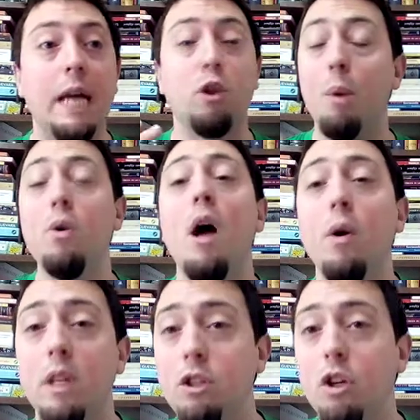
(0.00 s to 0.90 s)
tomó
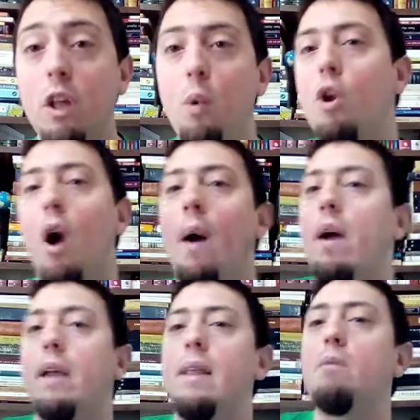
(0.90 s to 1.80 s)
una decisión de, bueno,
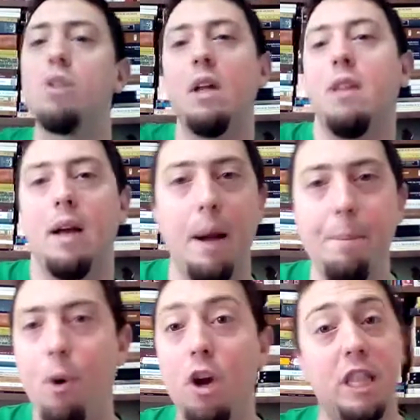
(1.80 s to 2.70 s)
estamos en este
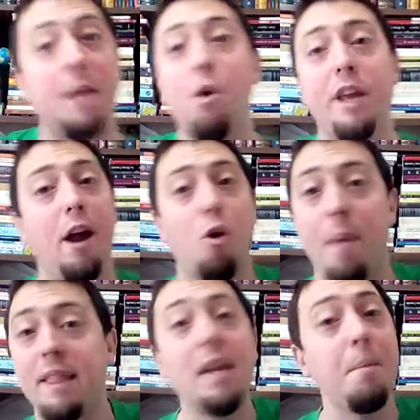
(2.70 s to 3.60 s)
campo y tenemos que ir a
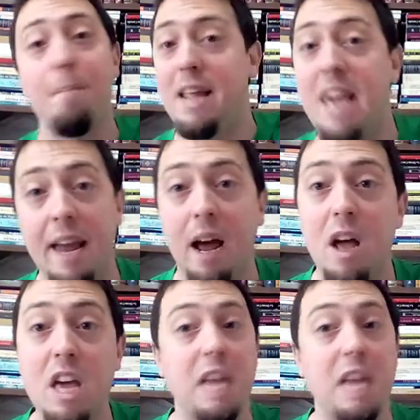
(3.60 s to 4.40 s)
combatir mañana.